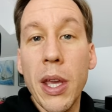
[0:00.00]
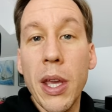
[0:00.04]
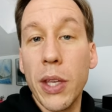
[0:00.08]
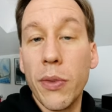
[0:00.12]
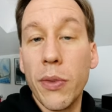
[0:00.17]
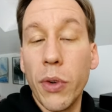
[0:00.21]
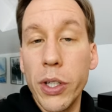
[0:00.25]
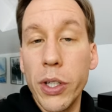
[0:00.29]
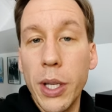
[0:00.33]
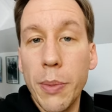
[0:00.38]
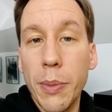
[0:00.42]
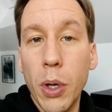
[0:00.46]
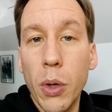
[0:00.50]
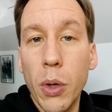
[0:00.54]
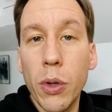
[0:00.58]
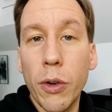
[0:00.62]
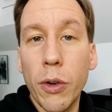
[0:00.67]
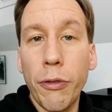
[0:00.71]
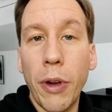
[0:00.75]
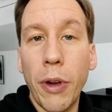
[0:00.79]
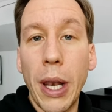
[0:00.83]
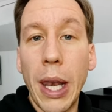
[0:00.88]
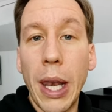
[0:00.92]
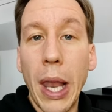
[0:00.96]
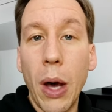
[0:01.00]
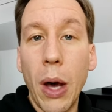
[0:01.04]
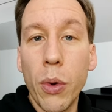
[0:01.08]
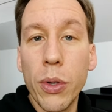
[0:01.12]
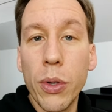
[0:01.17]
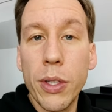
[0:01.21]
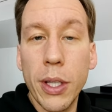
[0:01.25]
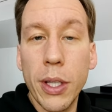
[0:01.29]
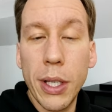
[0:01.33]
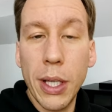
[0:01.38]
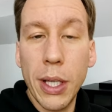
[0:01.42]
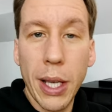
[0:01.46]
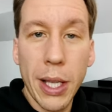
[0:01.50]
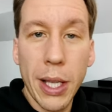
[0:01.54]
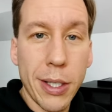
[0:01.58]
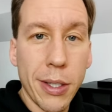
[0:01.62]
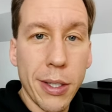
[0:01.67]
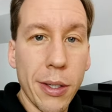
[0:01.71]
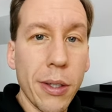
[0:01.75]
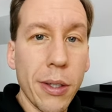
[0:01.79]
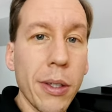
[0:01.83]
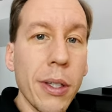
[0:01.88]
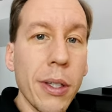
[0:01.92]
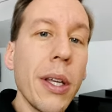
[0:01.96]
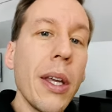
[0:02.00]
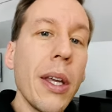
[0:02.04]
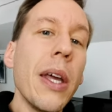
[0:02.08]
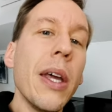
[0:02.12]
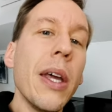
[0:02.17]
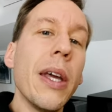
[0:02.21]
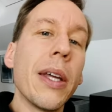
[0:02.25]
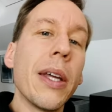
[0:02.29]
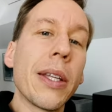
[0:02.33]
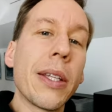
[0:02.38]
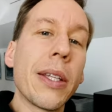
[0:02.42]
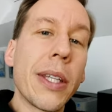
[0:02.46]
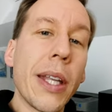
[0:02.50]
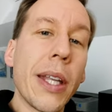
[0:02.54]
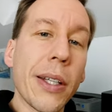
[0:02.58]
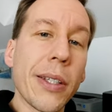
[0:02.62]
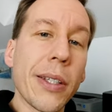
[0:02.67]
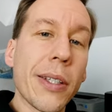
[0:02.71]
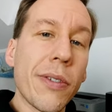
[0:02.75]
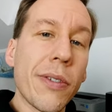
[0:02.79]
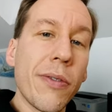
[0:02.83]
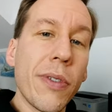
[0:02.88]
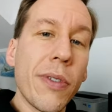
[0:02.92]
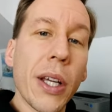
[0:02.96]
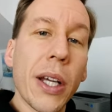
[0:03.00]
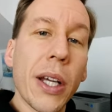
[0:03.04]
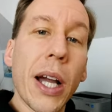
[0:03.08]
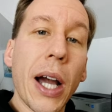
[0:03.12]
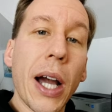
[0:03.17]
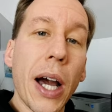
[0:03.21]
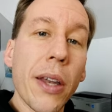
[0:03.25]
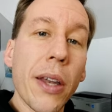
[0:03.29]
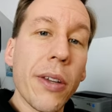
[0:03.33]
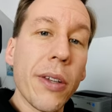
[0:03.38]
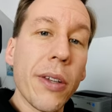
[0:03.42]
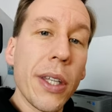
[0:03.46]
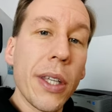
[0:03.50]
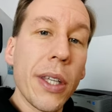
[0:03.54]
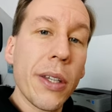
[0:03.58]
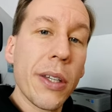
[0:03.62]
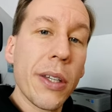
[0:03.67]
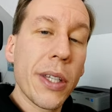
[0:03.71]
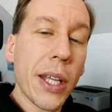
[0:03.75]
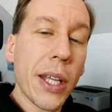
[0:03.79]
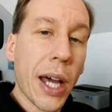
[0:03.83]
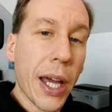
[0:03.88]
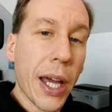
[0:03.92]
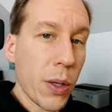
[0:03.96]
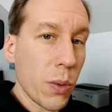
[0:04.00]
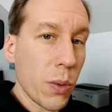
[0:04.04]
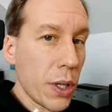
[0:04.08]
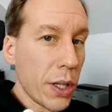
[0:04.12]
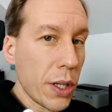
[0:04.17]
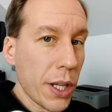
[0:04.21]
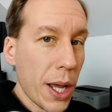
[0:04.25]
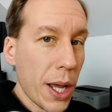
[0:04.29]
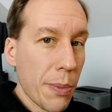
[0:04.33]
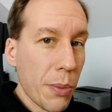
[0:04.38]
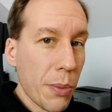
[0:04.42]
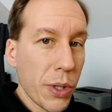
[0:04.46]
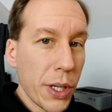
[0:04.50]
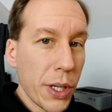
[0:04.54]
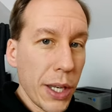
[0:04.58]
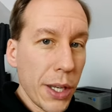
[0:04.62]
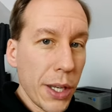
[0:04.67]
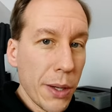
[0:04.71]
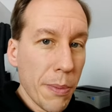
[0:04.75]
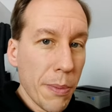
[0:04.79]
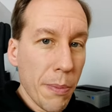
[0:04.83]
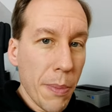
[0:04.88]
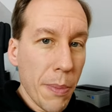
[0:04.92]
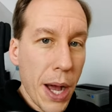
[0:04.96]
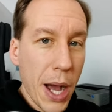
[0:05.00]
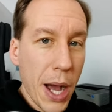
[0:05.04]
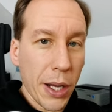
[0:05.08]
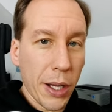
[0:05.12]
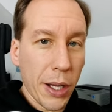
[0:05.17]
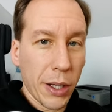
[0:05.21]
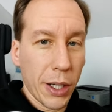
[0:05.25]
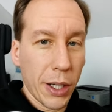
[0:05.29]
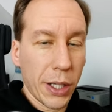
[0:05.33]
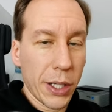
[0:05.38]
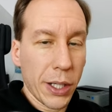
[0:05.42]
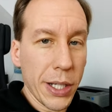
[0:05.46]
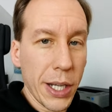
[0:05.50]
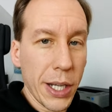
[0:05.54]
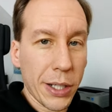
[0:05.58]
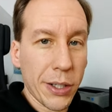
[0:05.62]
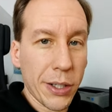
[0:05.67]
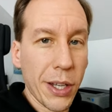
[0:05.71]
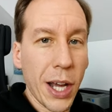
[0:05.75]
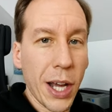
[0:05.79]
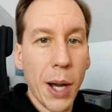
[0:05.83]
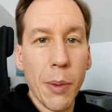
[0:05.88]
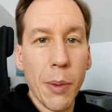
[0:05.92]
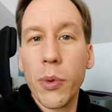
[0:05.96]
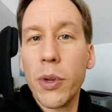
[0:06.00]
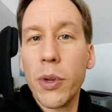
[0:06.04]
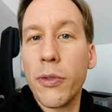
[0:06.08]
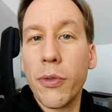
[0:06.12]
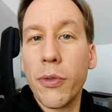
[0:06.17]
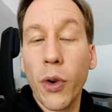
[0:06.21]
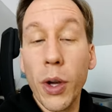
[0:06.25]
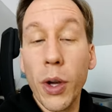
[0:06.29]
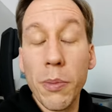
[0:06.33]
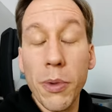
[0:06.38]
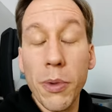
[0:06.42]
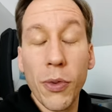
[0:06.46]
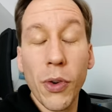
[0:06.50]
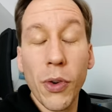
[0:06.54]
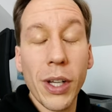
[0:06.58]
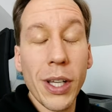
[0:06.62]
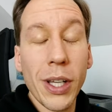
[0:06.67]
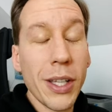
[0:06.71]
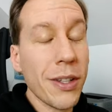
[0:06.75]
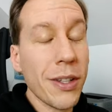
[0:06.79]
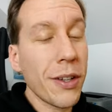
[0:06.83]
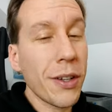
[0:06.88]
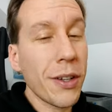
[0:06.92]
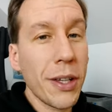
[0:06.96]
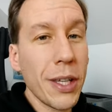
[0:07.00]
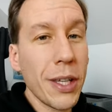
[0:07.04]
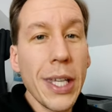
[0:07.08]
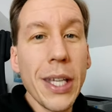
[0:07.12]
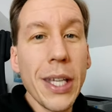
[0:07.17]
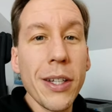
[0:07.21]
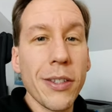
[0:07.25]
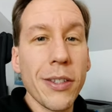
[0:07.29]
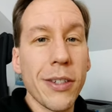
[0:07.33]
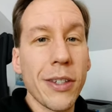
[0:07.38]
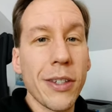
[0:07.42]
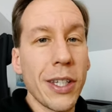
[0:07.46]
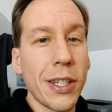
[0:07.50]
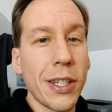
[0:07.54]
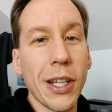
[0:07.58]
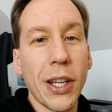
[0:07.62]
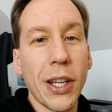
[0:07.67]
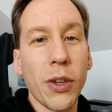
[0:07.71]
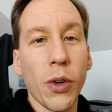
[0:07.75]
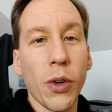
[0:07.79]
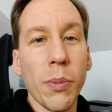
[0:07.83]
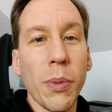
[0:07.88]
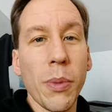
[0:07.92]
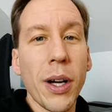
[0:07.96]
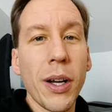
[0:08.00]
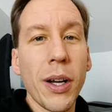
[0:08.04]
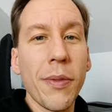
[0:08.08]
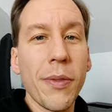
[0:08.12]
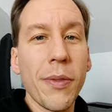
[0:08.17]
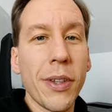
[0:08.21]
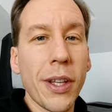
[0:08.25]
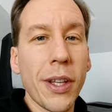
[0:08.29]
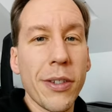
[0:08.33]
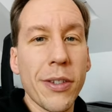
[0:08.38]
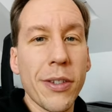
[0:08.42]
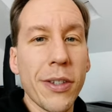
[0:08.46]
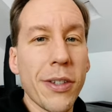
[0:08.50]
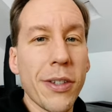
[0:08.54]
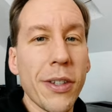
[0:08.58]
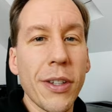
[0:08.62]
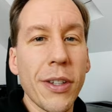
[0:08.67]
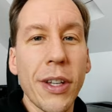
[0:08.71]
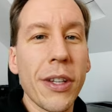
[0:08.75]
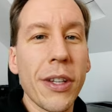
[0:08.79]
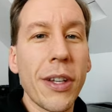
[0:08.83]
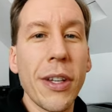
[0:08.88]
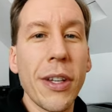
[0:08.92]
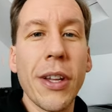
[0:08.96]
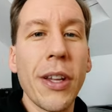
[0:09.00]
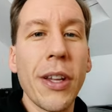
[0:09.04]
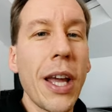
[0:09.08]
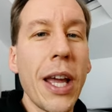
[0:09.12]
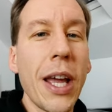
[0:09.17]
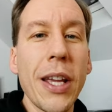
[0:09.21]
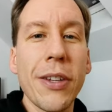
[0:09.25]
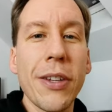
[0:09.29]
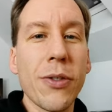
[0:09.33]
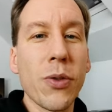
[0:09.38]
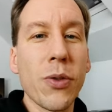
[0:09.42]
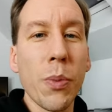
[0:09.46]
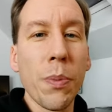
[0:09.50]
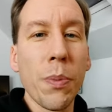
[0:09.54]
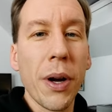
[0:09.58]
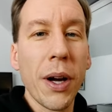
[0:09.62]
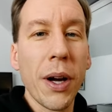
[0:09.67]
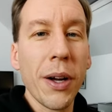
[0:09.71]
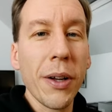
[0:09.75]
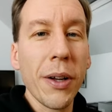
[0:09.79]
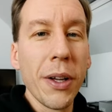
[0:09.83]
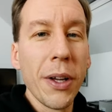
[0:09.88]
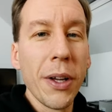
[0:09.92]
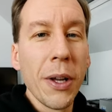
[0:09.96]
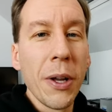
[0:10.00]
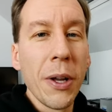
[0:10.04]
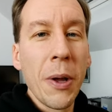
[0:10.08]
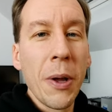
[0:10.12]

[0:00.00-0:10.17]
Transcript: Ich wollte aber auch noch verlauten lassen, dass wir gerade die 300 Abonnenten-Marke geknackt haben. Und ich freue mich yeah. wirklich irrsinnig darüber. Das ist echt super.